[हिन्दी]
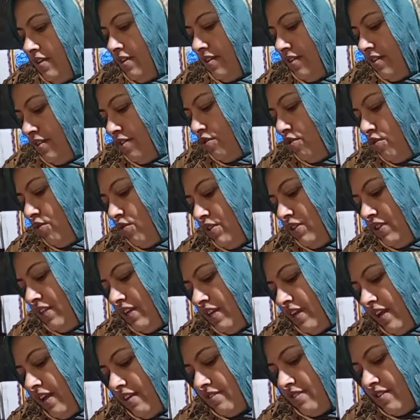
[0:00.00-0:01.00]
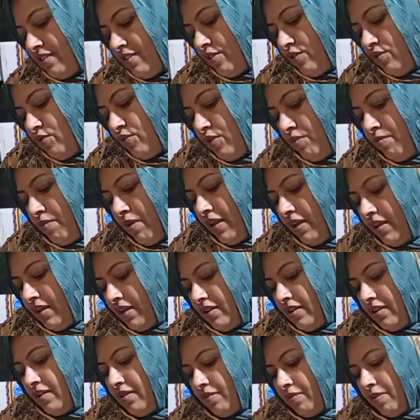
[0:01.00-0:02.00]
ना थोड़ी देर रेस्ट करूँगी मैं
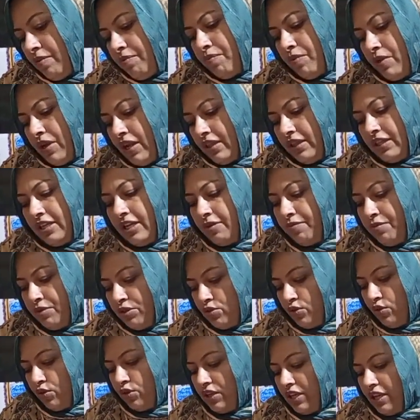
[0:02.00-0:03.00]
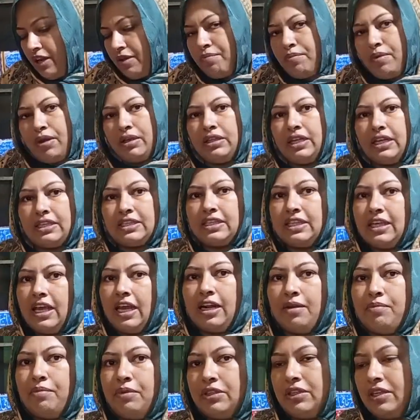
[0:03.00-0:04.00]
अंदर भी सोते ना मैं दस
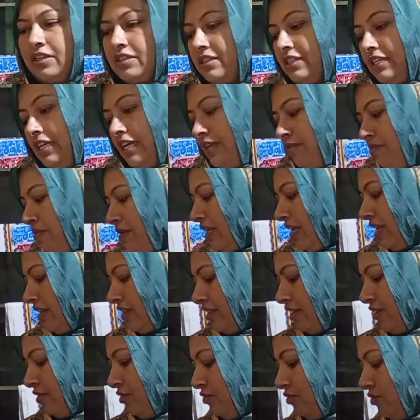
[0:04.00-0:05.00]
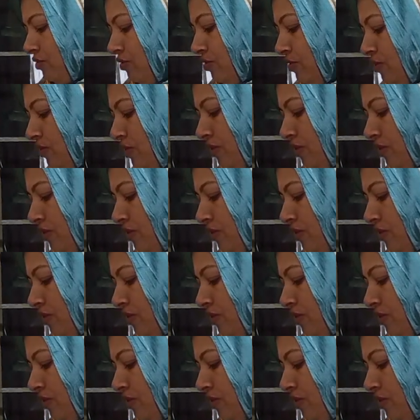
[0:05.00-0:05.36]
ग्यारह बजे तक सेन में ही रहती हूँ